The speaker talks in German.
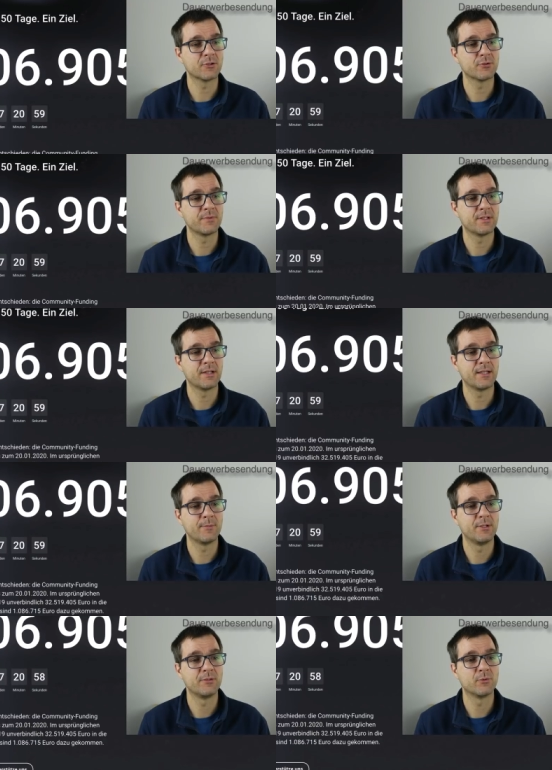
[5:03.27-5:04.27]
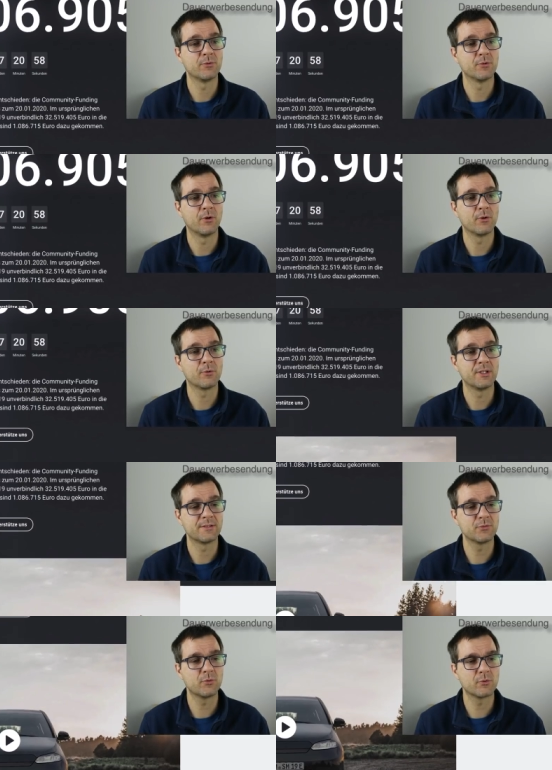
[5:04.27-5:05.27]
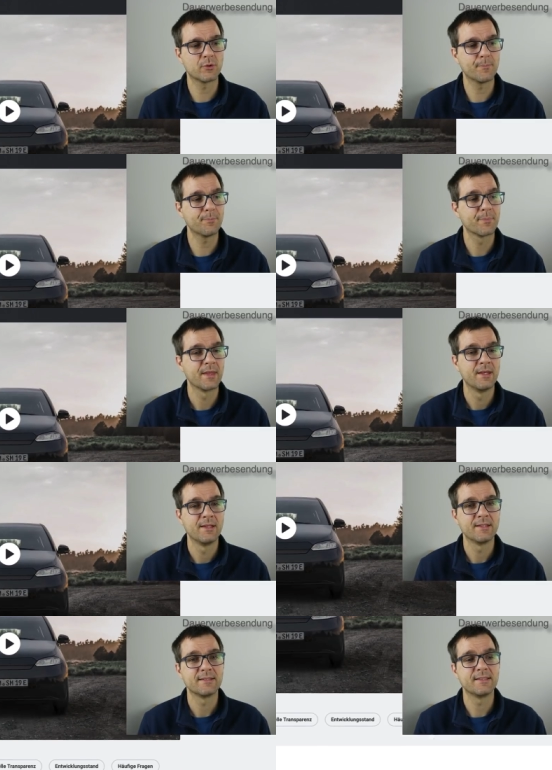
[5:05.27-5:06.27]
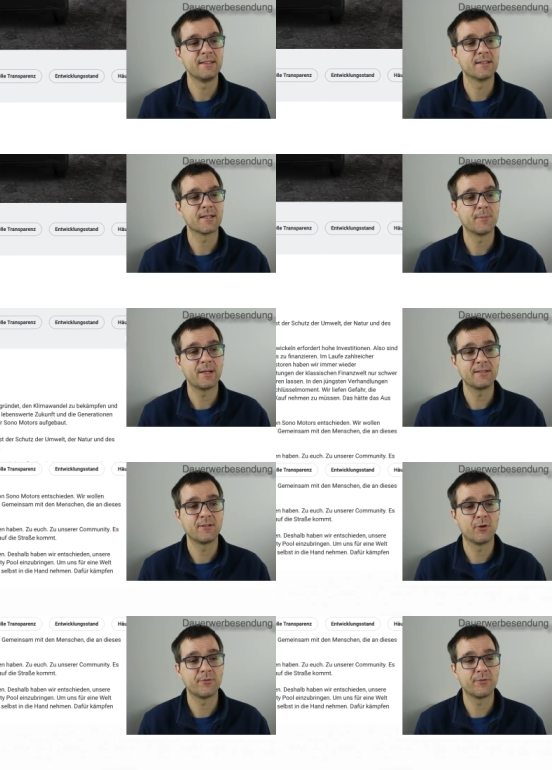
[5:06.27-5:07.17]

sind auch schon wieder eine Million Euro dazugekommen. Die Kampagne